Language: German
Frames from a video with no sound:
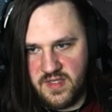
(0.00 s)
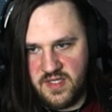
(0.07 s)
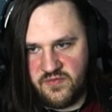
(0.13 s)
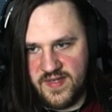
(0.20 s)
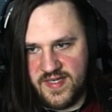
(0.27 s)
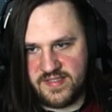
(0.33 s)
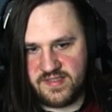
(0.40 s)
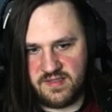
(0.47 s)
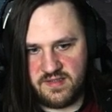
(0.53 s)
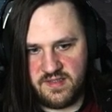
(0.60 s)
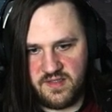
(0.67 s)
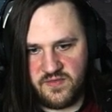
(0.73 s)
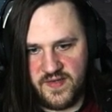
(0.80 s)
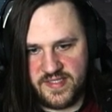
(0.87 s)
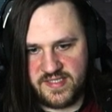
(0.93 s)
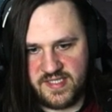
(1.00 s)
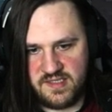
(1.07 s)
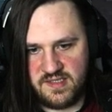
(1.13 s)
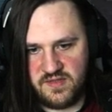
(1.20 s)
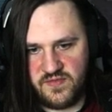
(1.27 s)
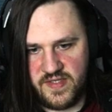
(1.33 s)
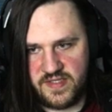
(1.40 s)
ich, weiß, ich weiß halt
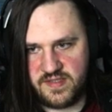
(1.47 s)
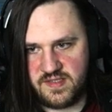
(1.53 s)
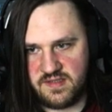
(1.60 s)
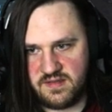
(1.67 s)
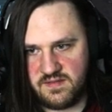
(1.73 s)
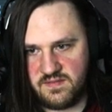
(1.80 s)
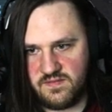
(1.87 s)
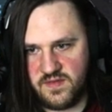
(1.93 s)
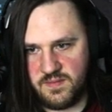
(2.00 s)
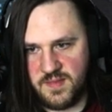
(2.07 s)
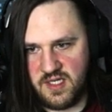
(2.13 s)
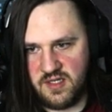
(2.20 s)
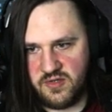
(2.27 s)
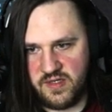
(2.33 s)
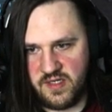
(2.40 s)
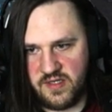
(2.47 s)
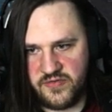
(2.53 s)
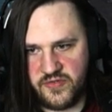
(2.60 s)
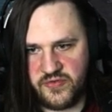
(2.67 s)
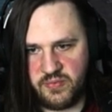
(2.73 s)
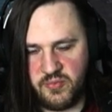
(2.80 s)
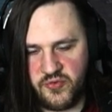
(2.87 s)
nicht, welches wir machen können.
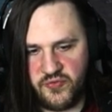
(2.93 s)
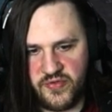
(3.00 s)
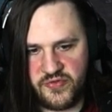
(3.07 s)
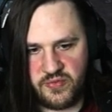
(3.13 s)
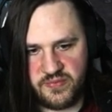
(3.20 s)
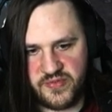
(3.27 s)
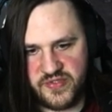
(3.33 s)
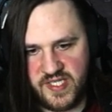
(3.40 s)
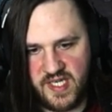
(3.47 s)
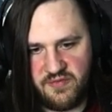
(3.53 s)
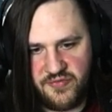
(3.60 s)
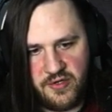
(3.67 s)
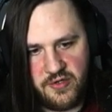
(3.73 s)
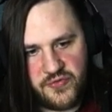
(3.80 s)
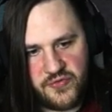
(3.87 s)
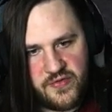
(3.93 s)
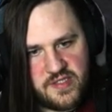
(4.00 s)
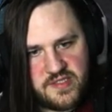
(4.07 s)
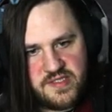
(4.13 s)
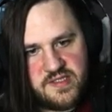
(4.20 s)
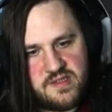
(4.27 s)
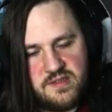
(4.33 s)
Ansonsten müssen wir zum Safe House, weil
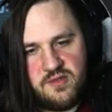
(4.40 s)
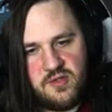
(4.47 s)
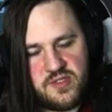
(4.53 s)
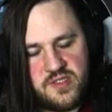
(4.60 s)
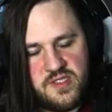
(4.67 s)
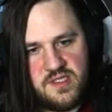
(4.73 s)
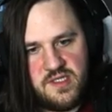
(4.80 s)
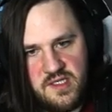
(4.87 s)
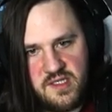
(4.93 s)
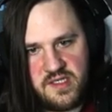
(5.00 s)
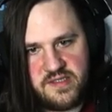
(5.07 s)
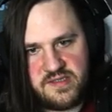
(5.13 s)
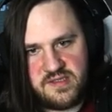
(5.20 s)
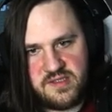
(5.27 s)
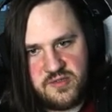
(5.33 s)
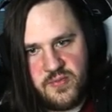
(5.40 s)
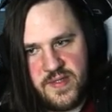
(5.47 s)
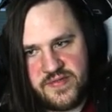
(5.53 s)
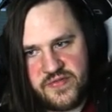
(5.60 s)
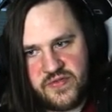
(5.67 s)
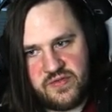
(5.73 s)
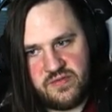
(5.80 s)
das ist noch die niedrigste
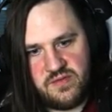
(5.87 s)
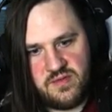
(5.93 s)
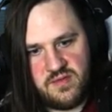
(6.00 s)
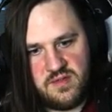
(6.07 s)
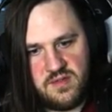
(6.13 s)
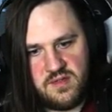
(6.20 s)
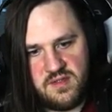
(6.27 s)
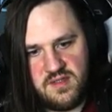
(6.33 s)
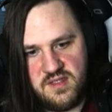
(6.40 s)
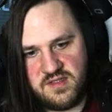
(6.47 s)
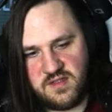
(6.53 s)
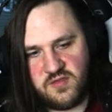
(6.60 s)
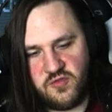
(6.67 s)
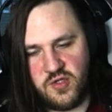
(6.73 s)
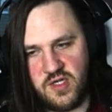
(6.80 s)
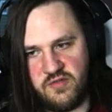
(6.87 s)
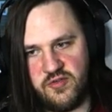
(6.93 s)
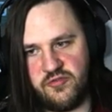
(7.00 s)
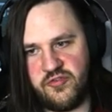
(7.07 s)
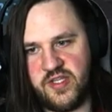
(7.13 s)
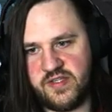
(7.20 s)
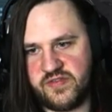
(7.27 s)
Quest. Das ist für Level
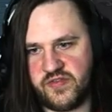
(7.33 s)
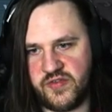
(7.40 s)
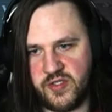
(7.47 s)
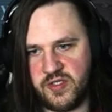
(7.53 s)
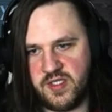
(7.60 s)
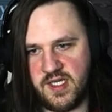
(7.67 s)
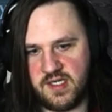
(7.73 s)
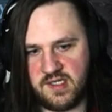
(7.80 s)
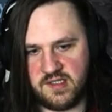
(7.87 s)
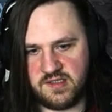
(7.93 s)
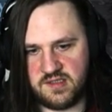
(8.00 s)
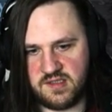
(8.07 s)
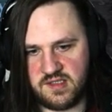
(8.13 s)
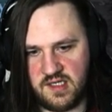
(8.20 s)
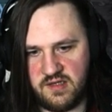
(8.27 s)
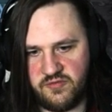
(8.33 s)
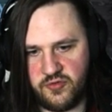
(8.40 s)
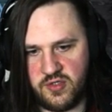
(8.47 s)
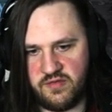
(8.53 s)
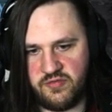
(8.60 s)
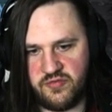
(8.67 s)
14. Die anderen sind alle für Level